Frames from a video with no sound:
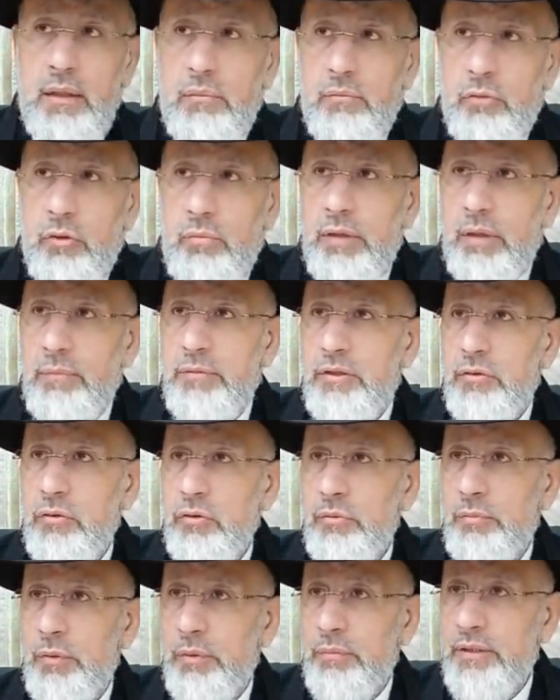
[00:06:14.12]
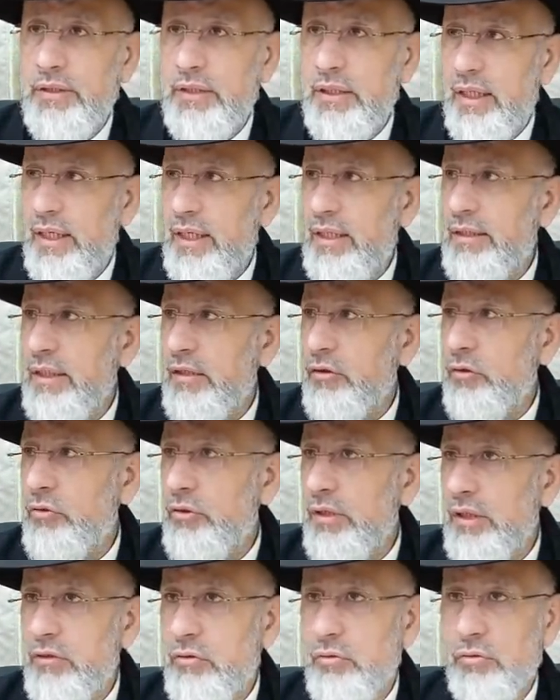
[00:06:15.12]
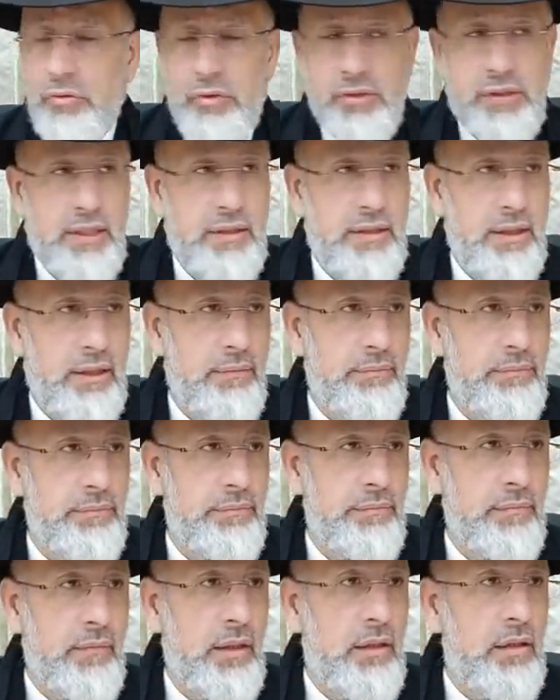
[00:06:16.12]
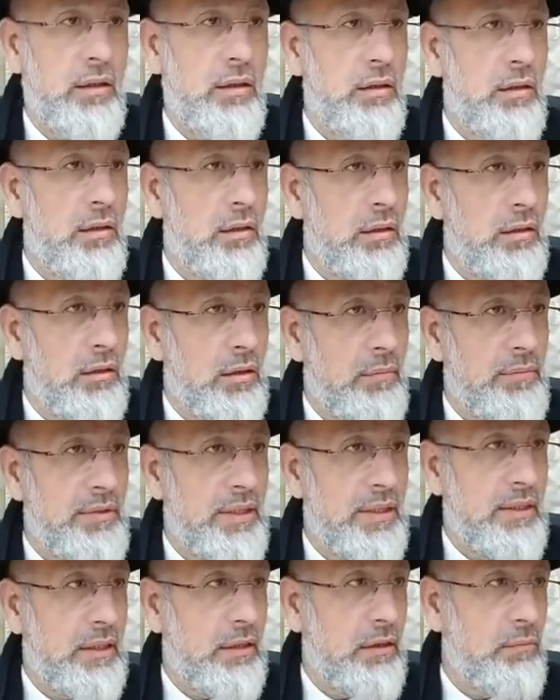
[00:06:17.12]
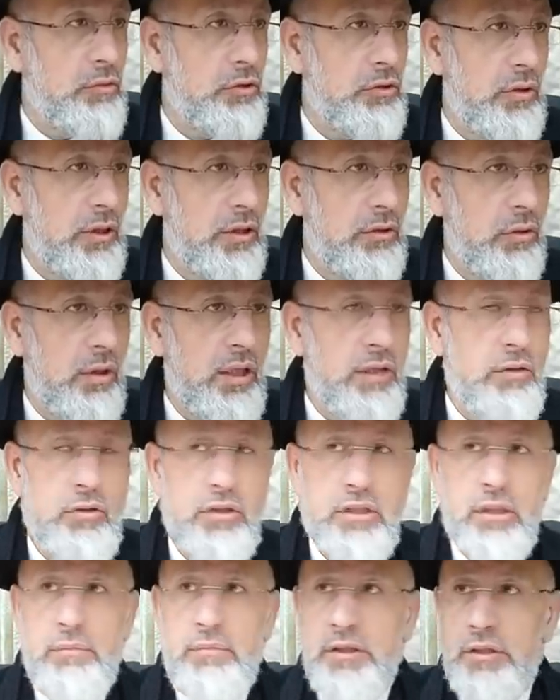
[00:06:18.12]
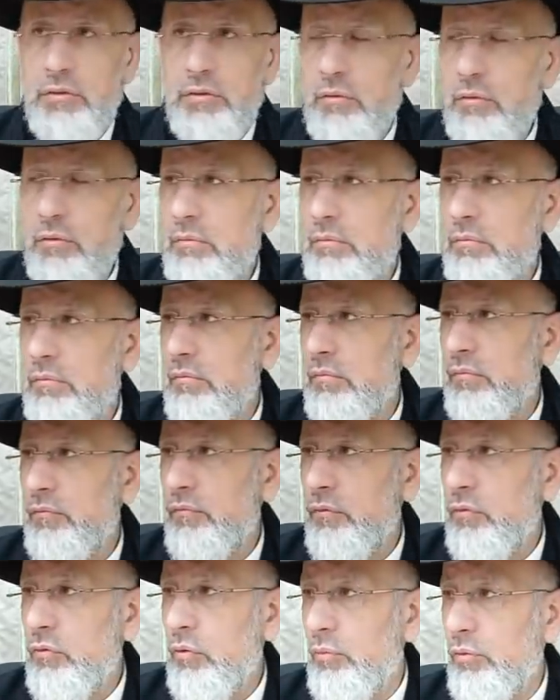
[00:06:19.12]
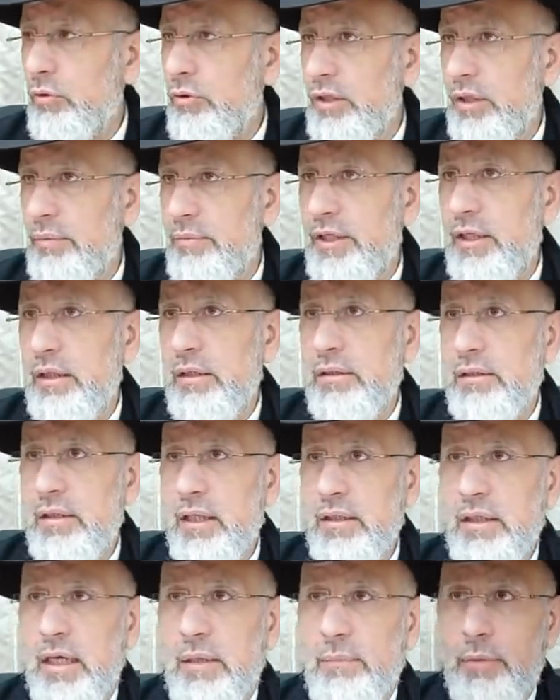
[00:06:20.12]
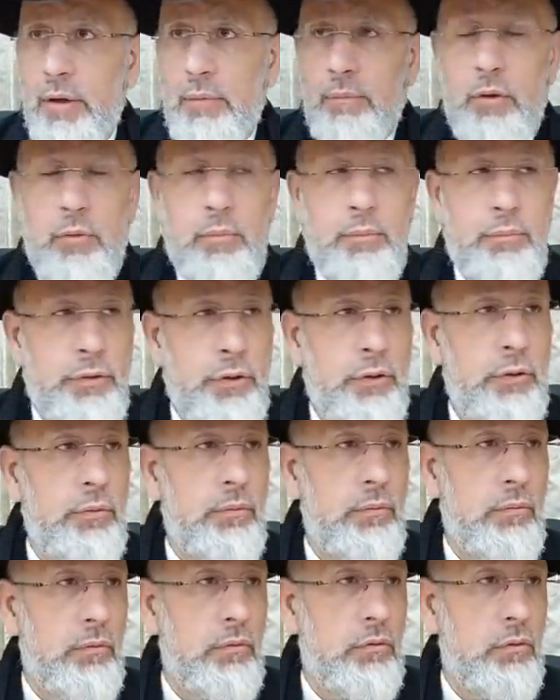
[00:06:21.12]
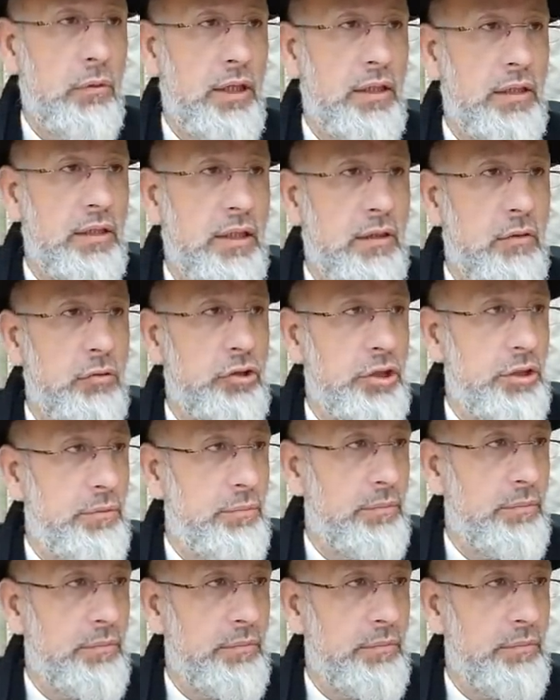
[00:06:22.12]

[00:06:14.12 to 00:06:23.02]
Première mission du peuple d'Israël, d'être une nation sur sa terre. Comme ça, ça commence dans la Torah. Et deuxième mission, vous le comprendrez bien, d'être un peuple pieux. On doit être Kedoshim.